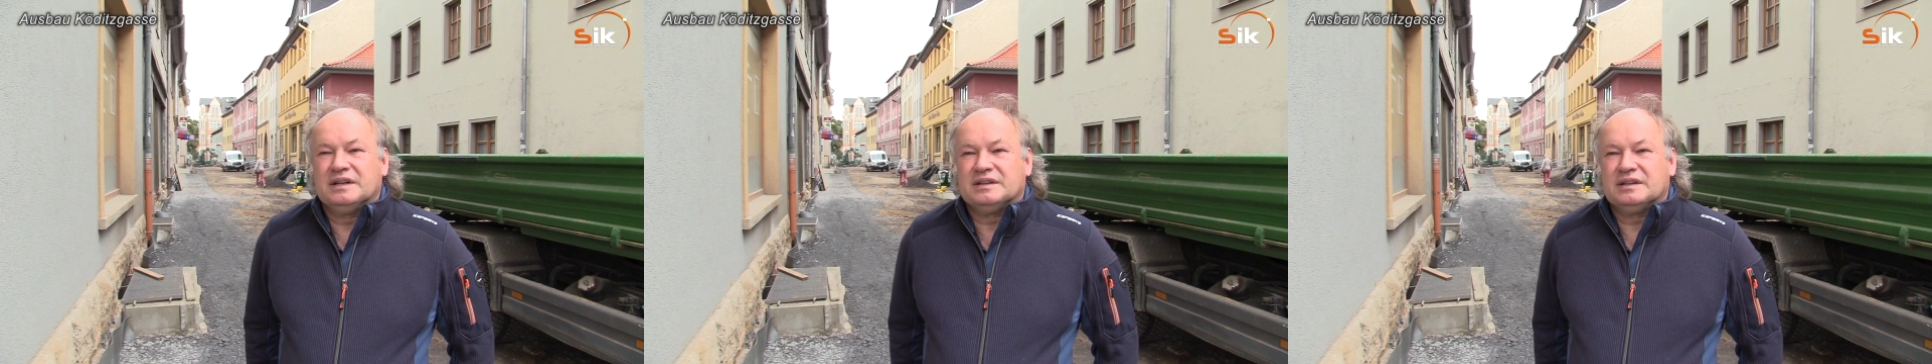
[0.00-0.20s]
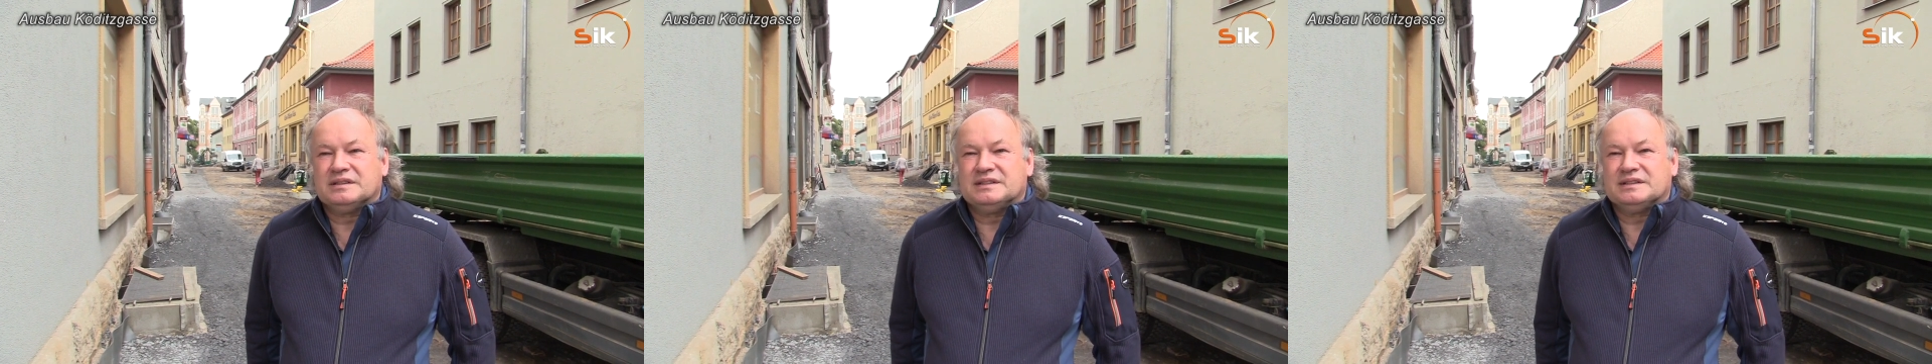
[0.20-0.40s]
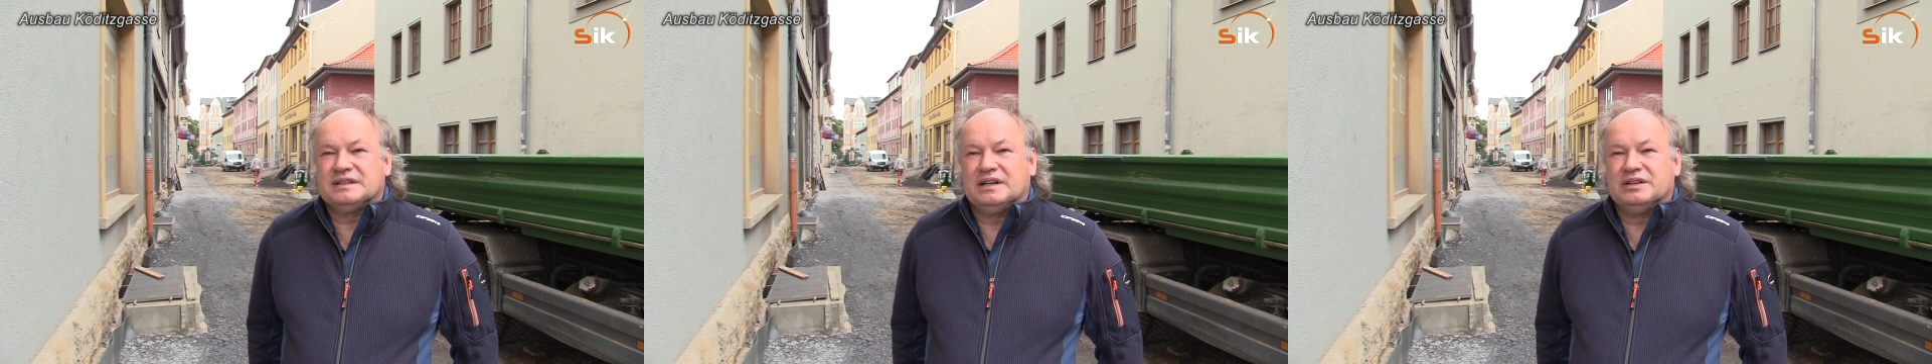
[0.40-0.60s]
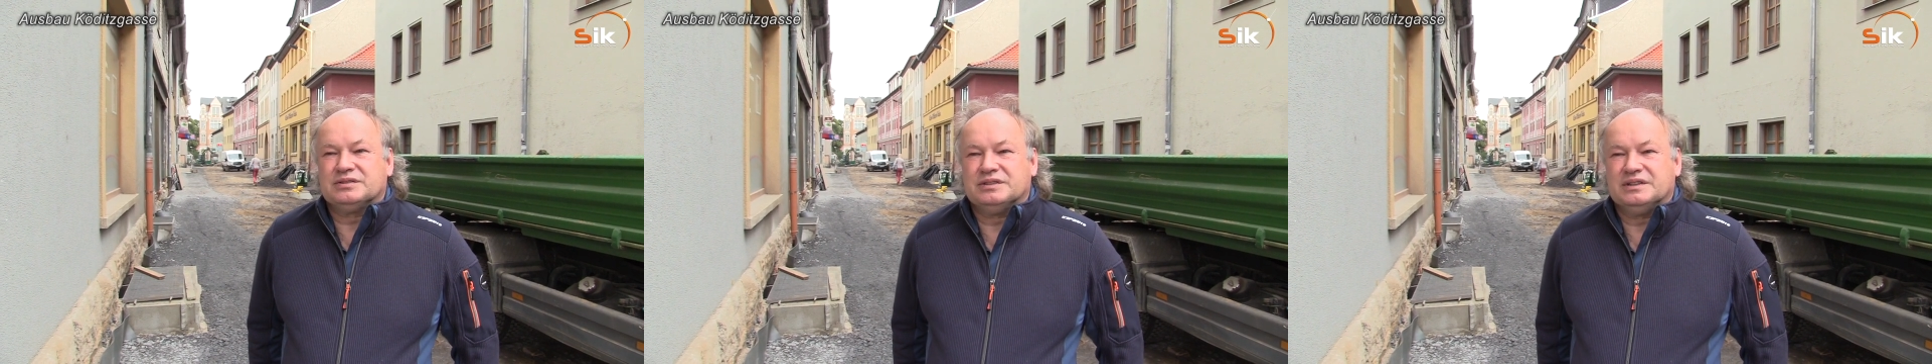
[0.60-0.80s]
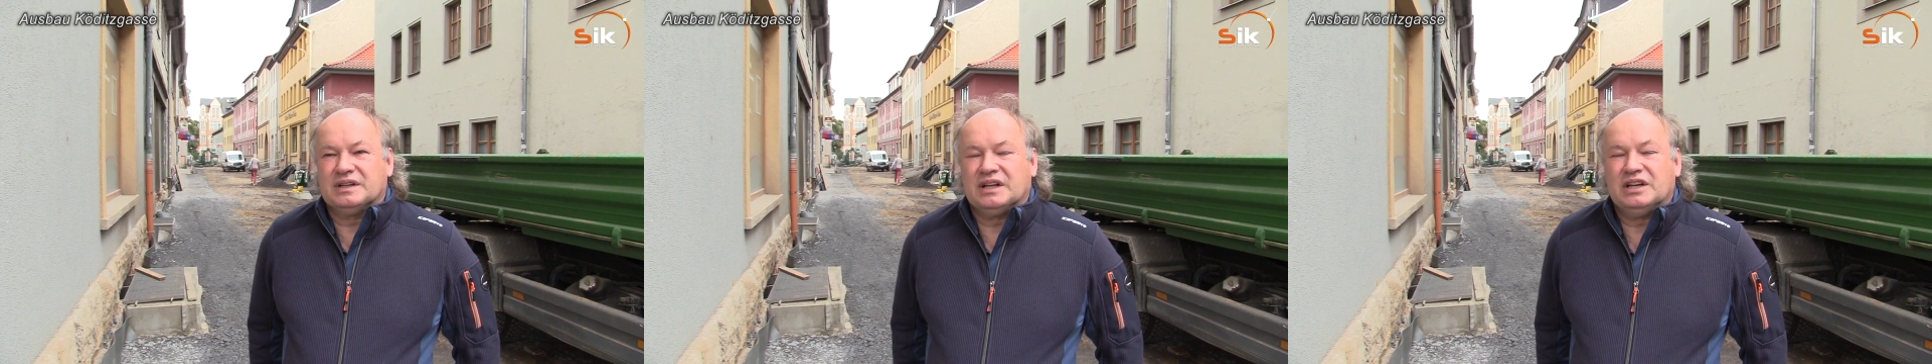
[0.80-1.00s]
Das ist also
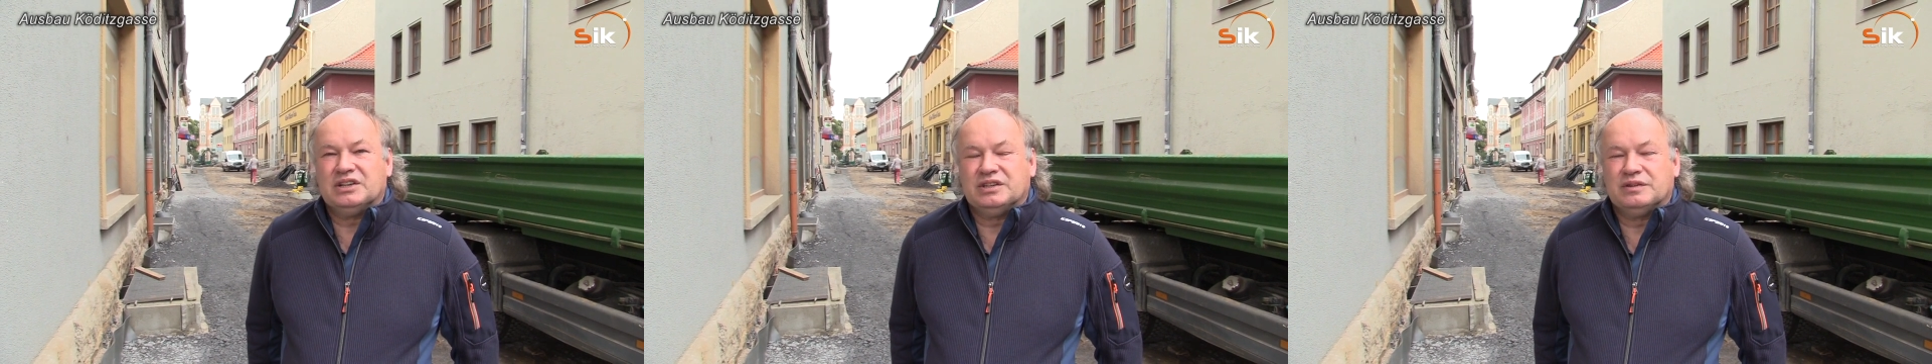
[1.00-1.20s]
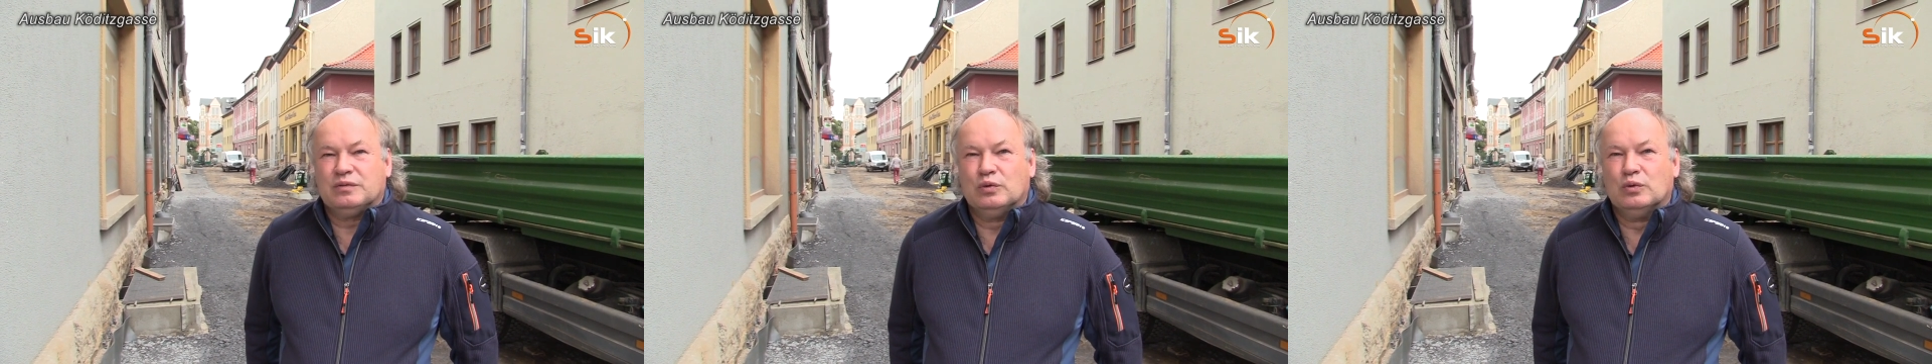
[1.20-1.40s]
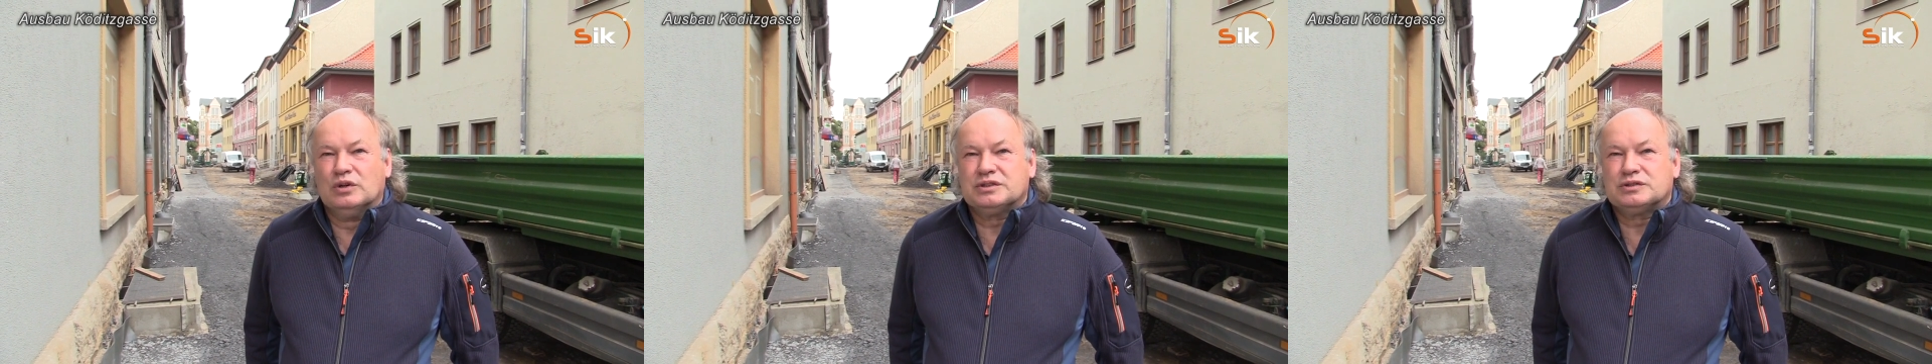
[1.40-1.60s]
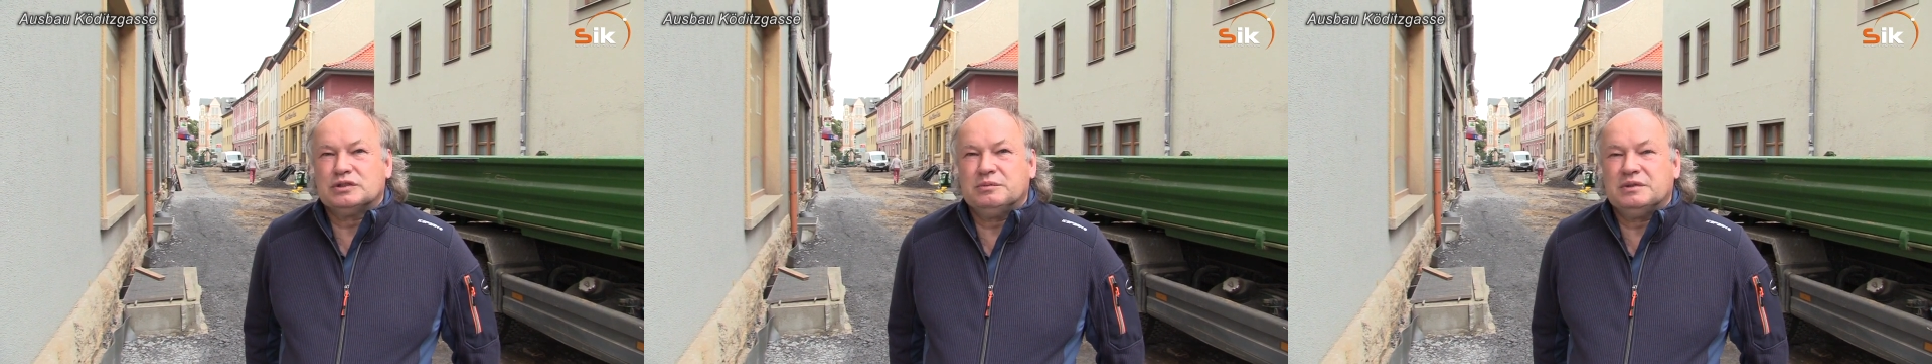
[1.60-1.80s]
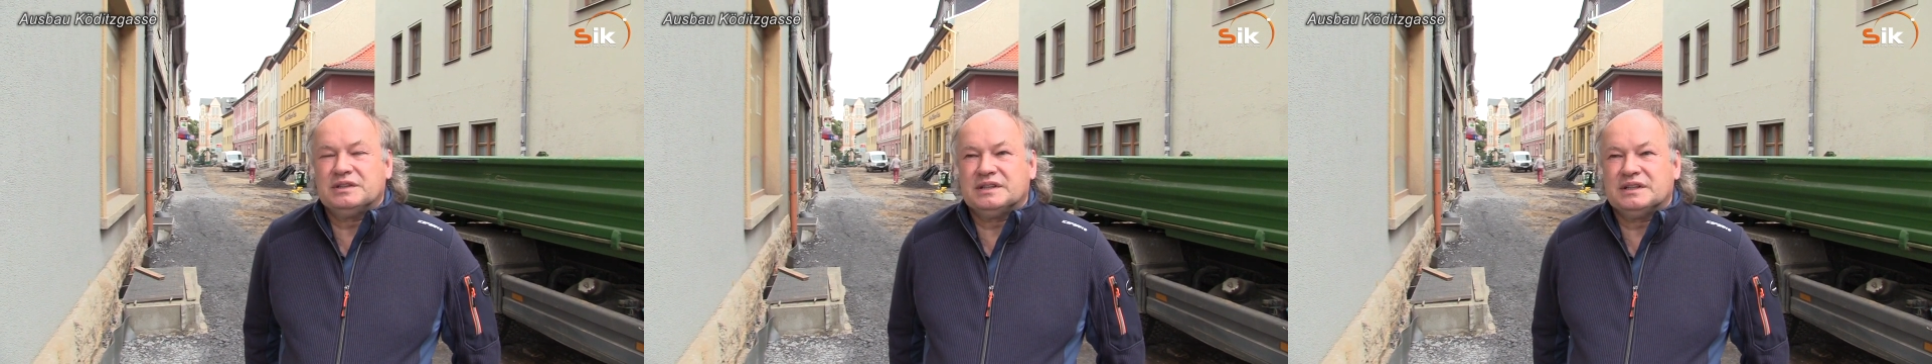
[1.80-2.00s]
eine relativ hohe Summe,